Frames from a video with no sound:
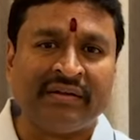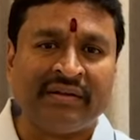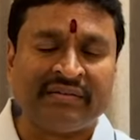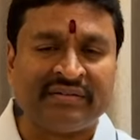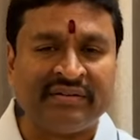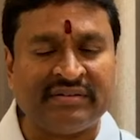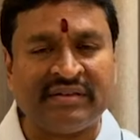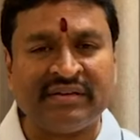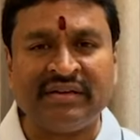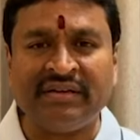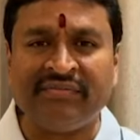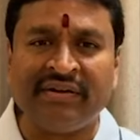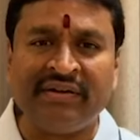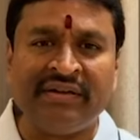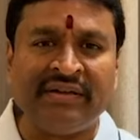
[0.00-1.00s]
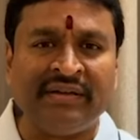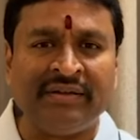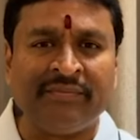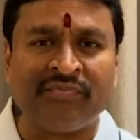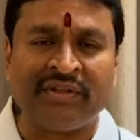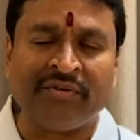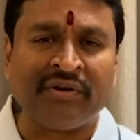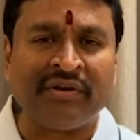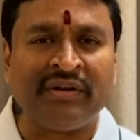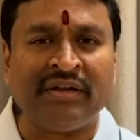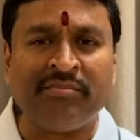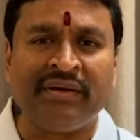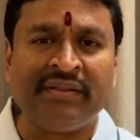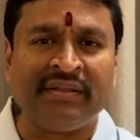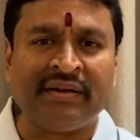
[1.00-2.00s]
అసలు నిజంగా ఇవన్నీ ఎవరైనా
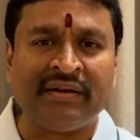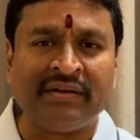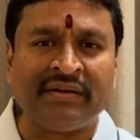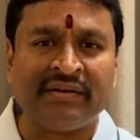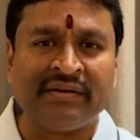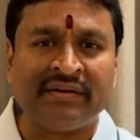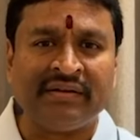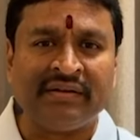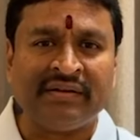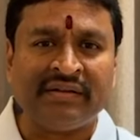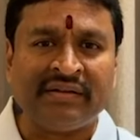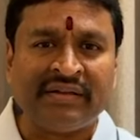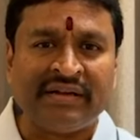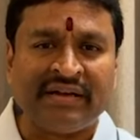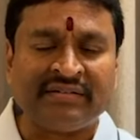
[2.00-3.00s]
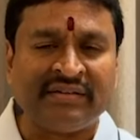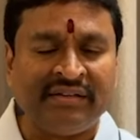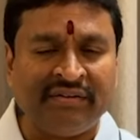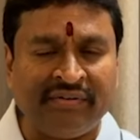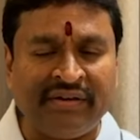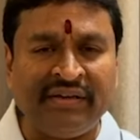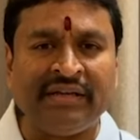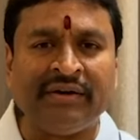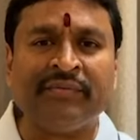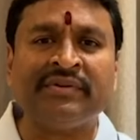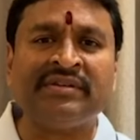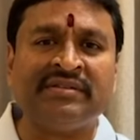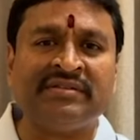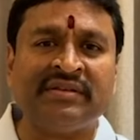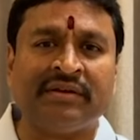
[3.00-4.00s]
నమ్మేదేనా అసలు ఇవన్నీ ఎవరు
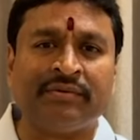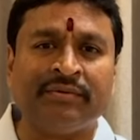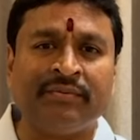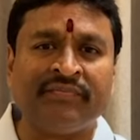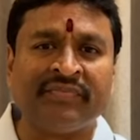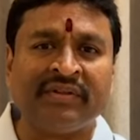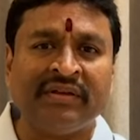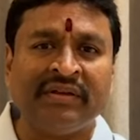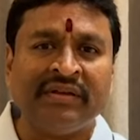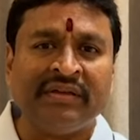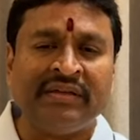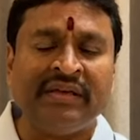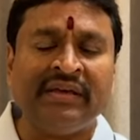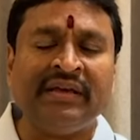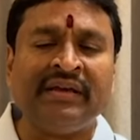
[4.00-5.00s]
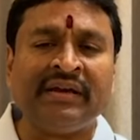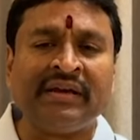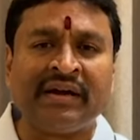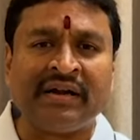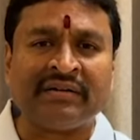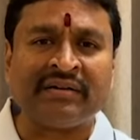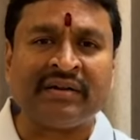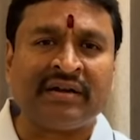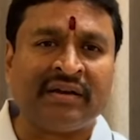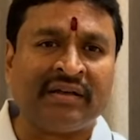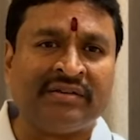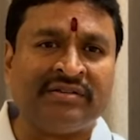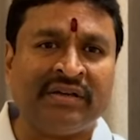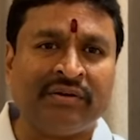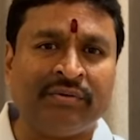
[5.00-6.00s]
చేశారు ఏ ఏ కాంట్రాక్టులకు
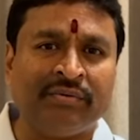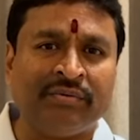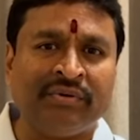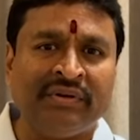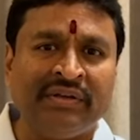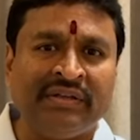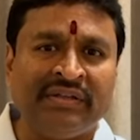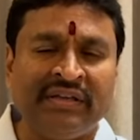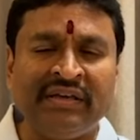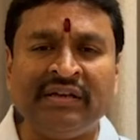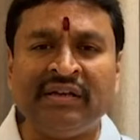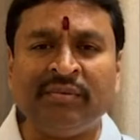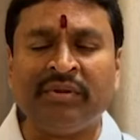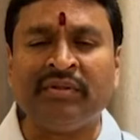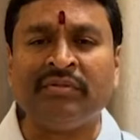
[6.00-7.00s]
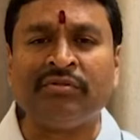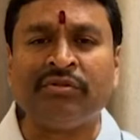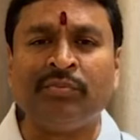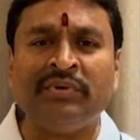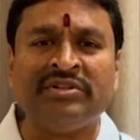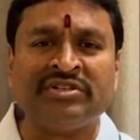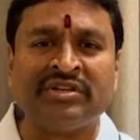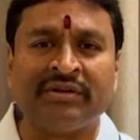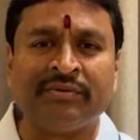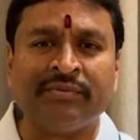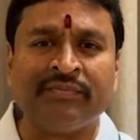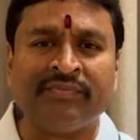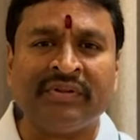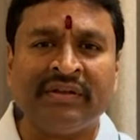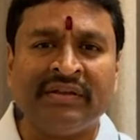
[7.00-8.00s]
ఇచ్చారు ఏ నిబంధనలతో పిలిచారు
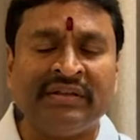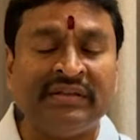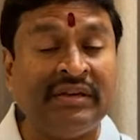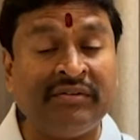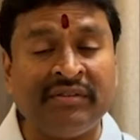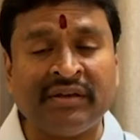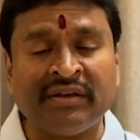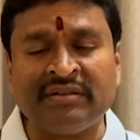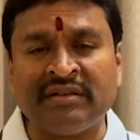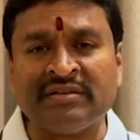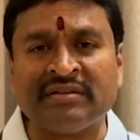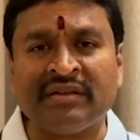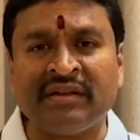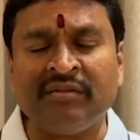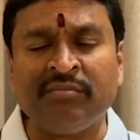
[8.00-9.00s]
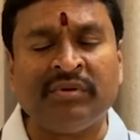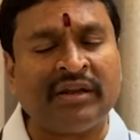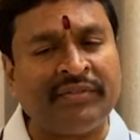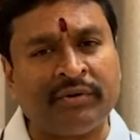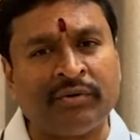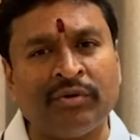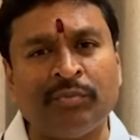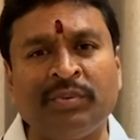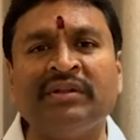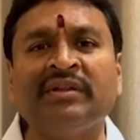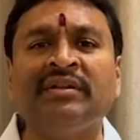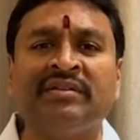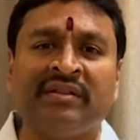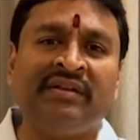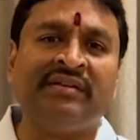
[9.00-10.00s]
ఏ విధంగా తెలిసారనేది మీరు అందరూ కూడా
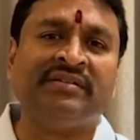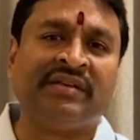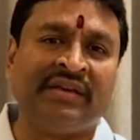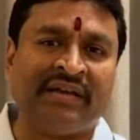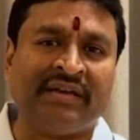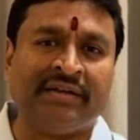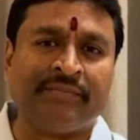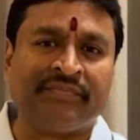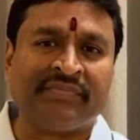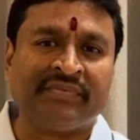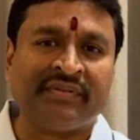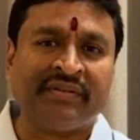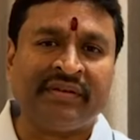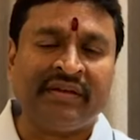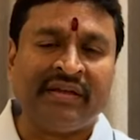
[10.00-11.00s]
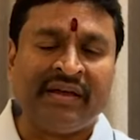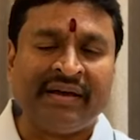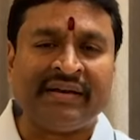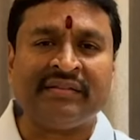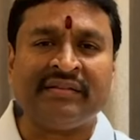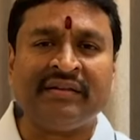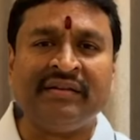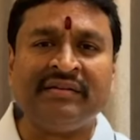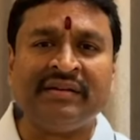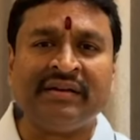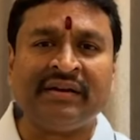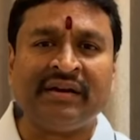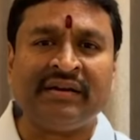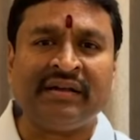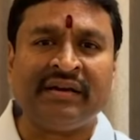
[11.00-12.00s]
ప్రజలు తెలియచేయాలి అలా
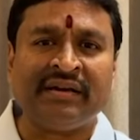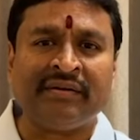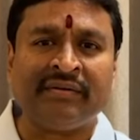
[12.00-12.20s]
తెలియజేయకుండా